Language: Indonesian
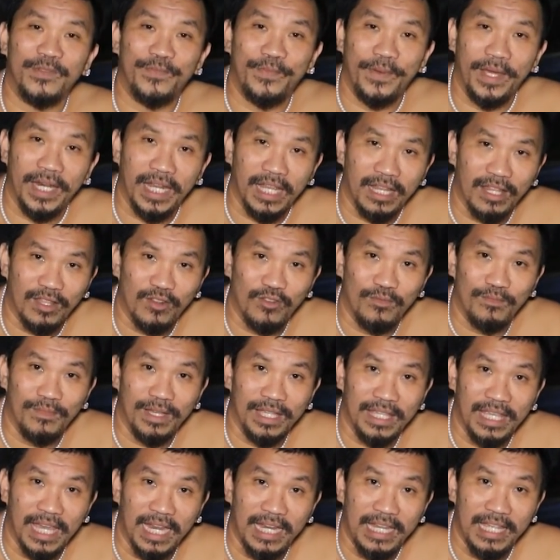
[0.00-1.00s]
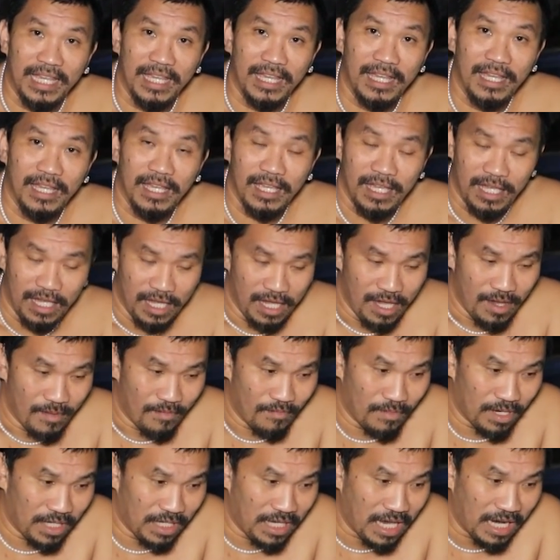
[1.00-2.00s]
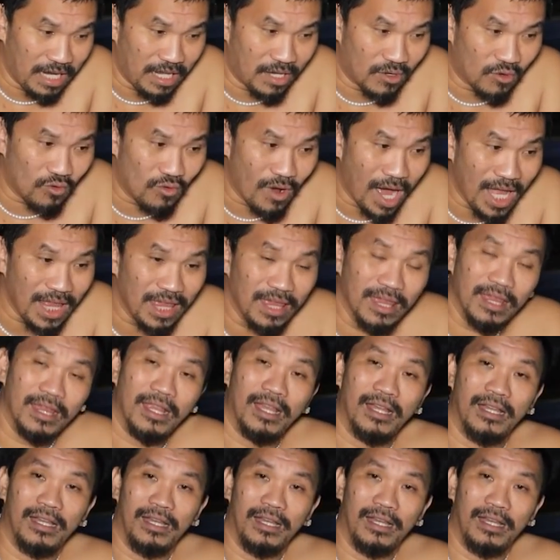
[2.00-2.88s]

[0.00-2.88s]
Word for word: spirit lu menjadi menjadi kuat